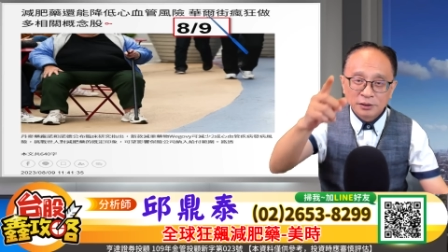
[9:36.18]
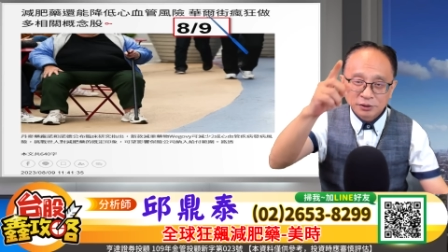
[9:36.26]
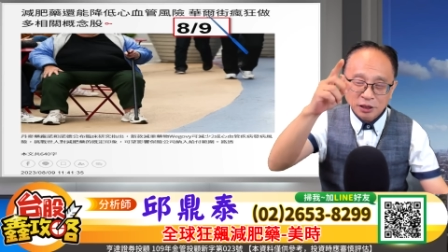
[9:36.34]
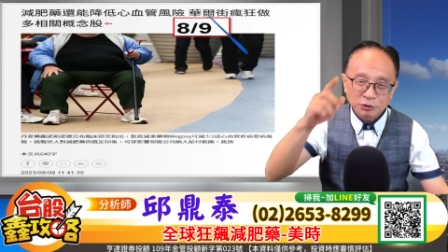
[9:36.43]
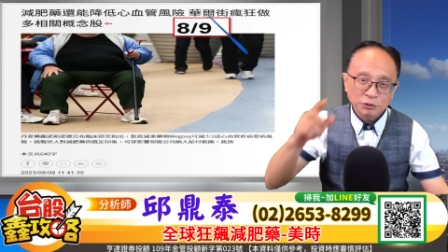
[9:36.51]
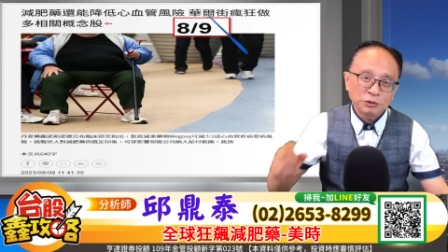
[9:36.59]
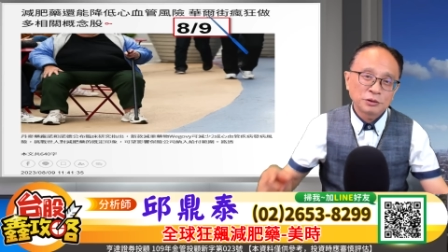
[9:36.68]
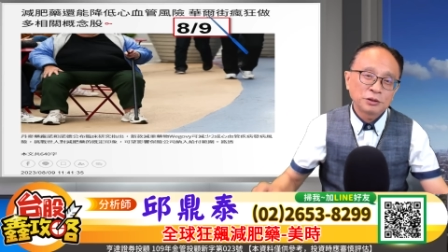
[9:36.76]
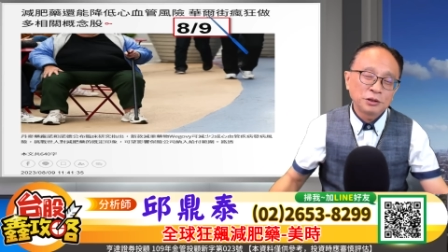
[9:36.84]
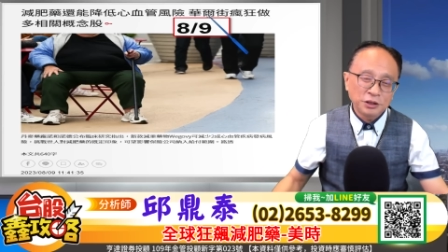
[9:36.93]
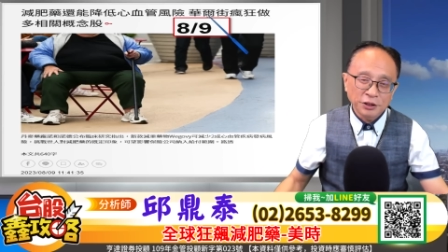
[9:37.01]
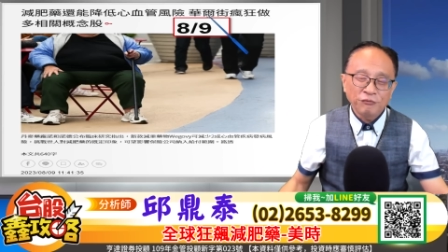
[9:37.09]
他就去
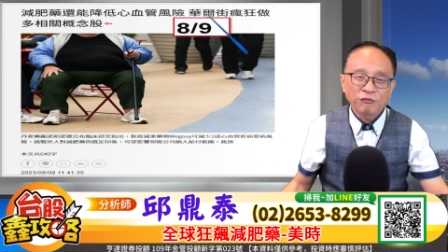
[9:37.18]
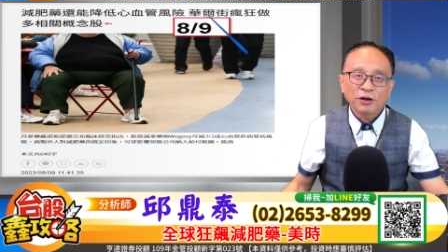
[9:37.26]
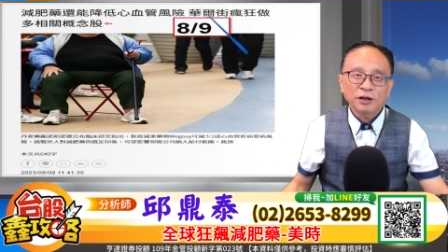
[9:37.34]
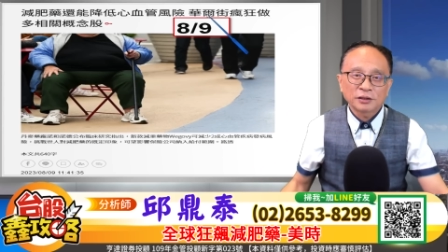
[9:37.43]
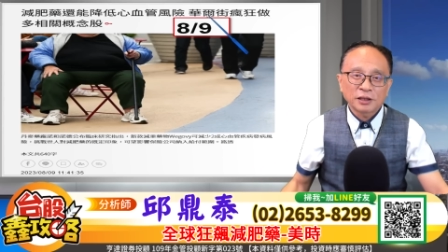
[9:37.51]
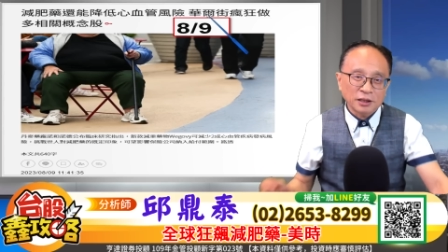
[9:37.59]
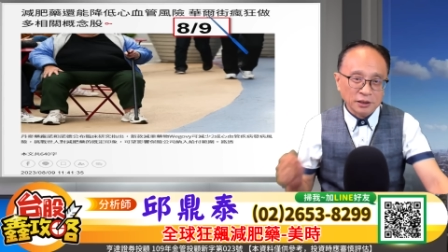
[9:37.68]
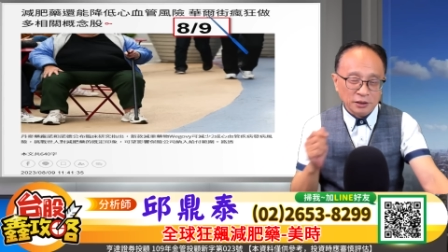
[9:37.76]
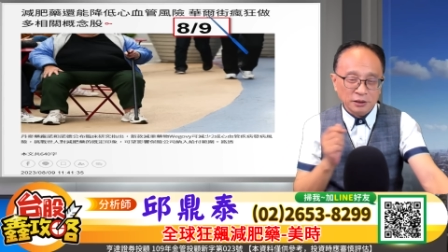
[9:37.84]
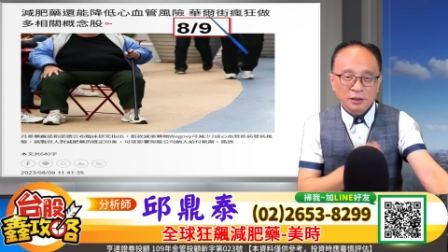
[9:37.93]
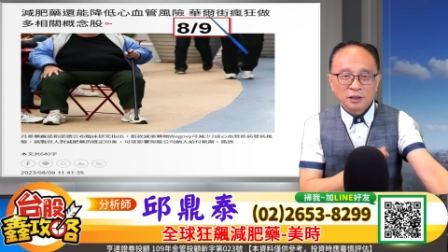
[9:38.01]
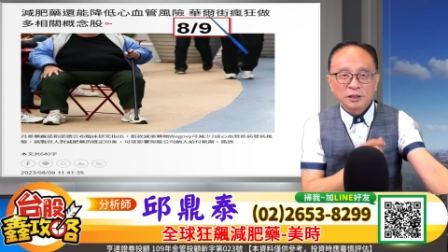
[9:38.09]
去减肥，打那
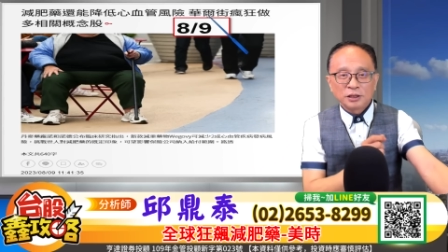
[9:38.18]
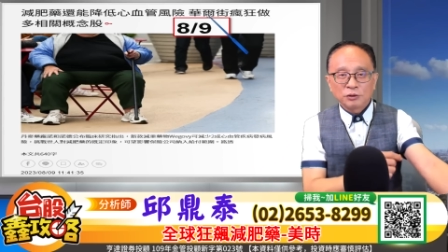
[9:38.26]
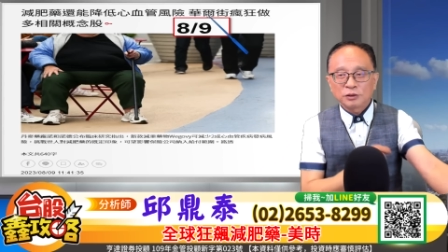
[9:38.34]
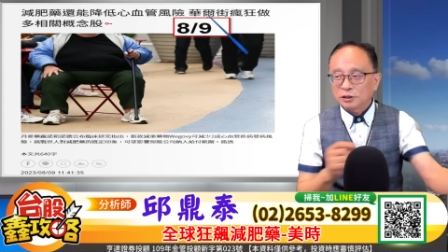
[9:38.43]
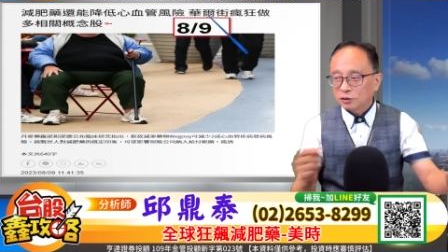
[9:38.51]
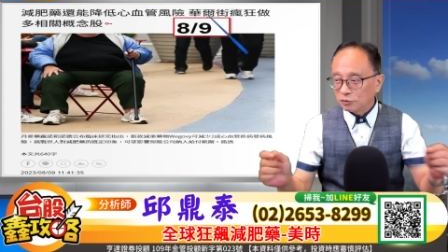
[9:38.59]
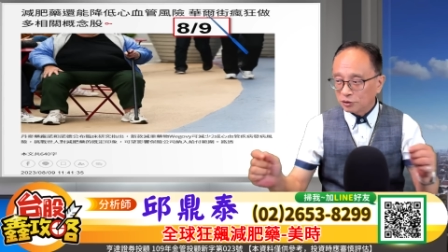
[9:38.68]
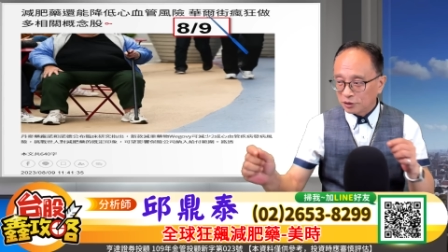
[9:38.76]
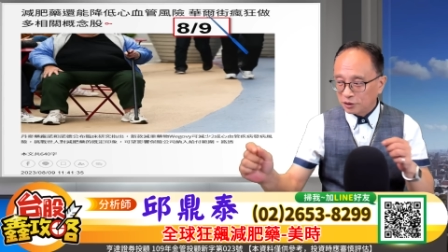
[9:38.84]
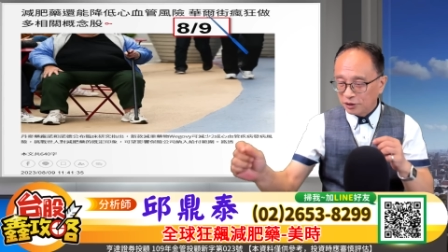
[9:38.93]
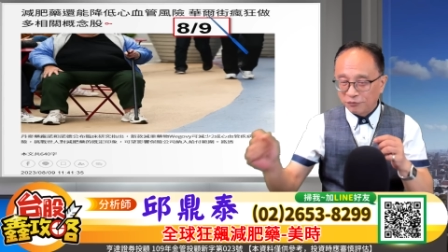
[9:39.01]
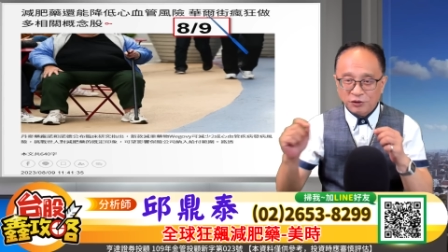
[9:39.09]
个用那个这种
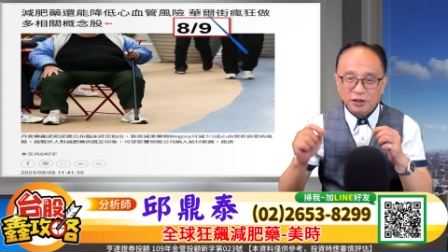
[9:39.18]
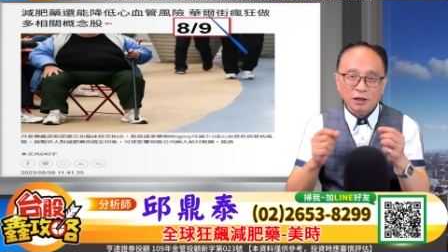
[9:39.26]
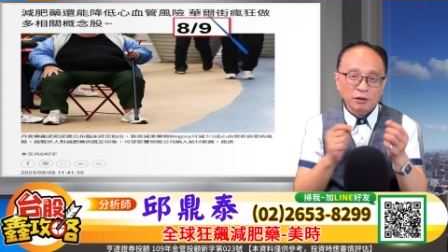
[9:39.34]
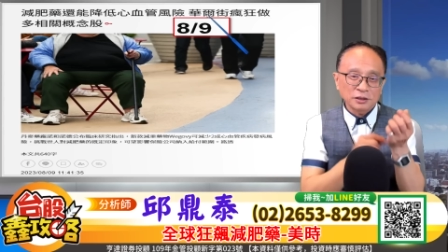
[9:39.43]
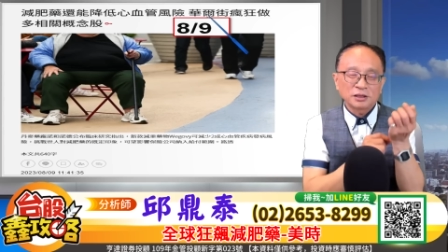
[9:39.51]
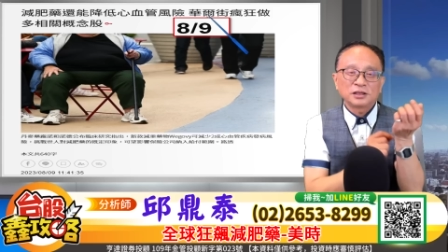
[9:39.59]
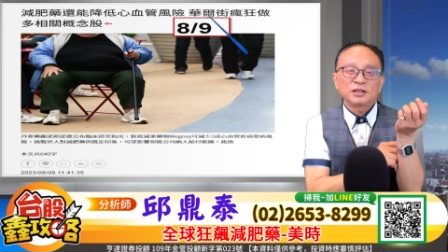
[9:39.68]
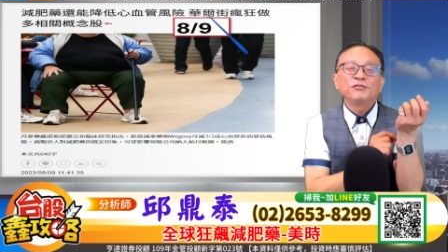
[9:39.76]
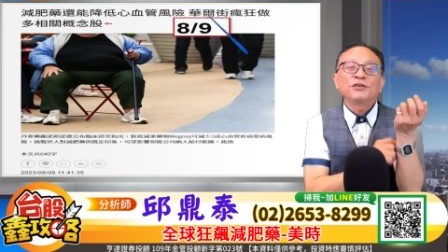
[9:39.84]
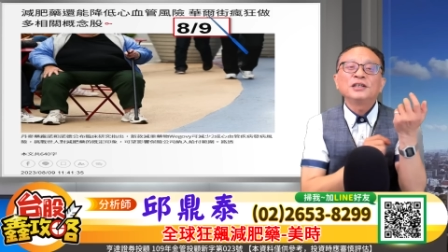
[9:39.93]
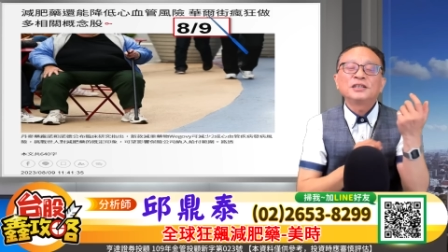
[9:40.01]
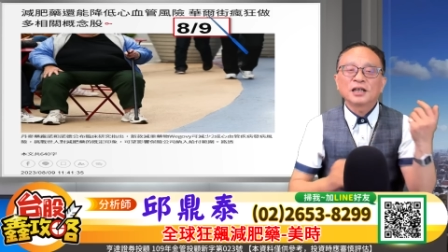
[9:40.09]
减肥药、减
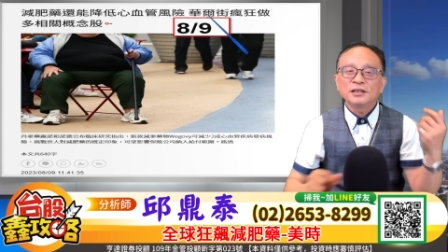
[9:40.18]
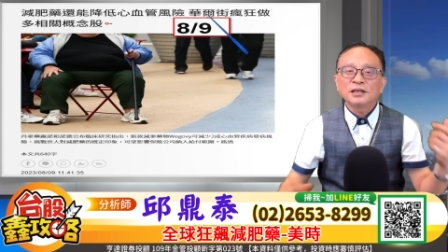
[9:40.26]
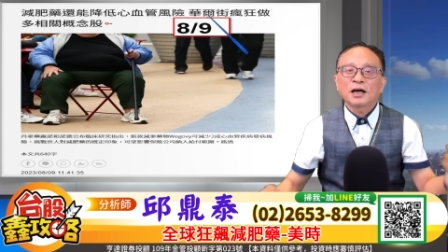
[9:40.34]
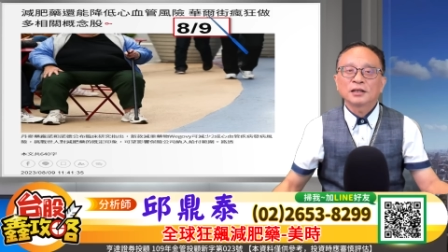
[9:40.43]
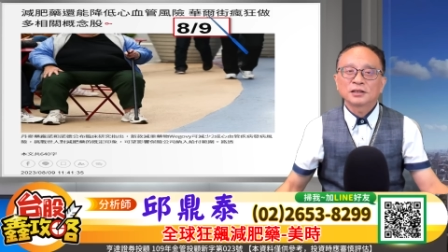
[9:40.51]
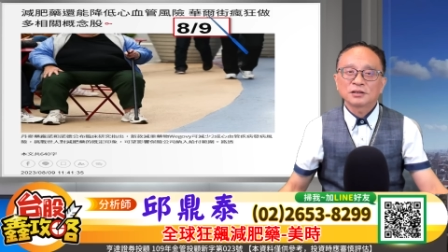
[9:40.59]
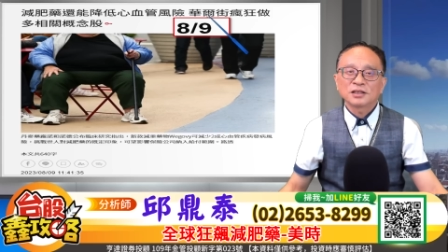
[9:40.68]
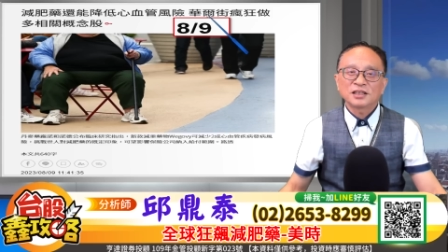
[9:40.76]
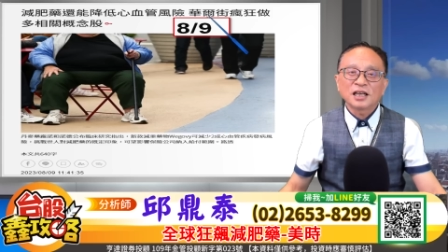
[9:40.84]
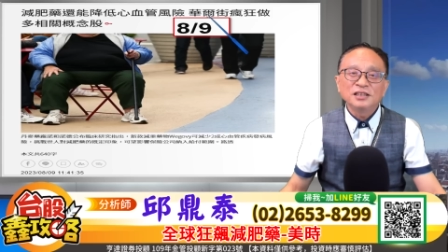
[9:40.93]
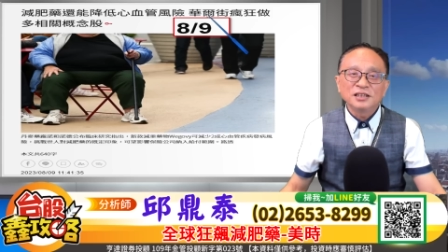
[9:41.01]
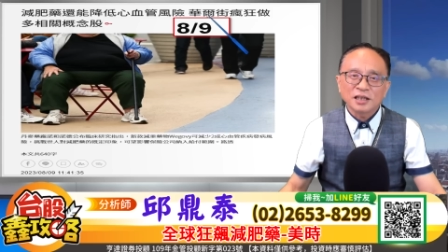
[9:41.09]
肥针的，叫做
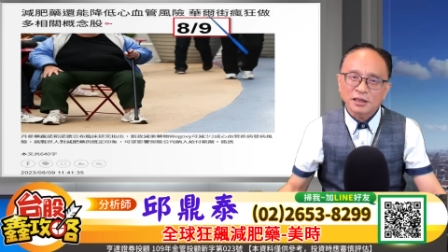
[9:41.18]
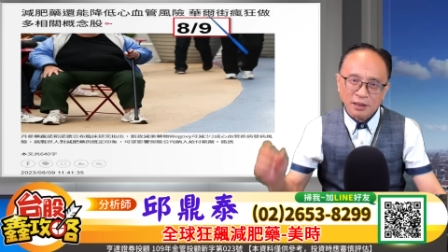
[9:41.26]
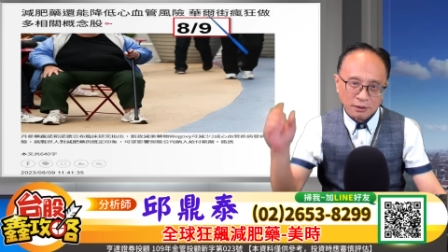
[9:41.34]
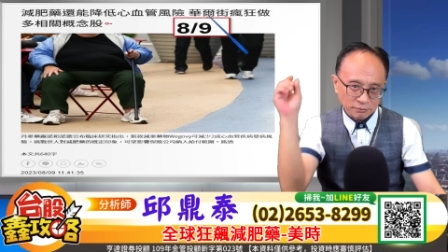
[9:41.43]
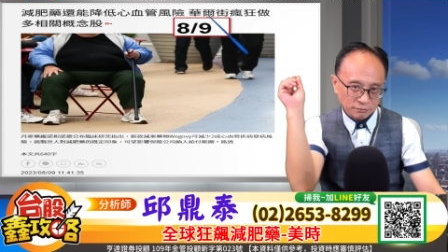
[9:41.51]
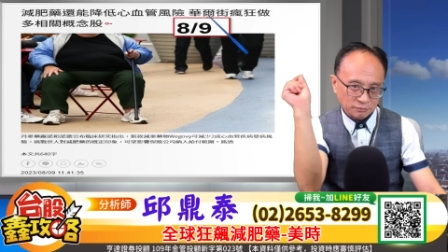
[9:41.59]
神针呐，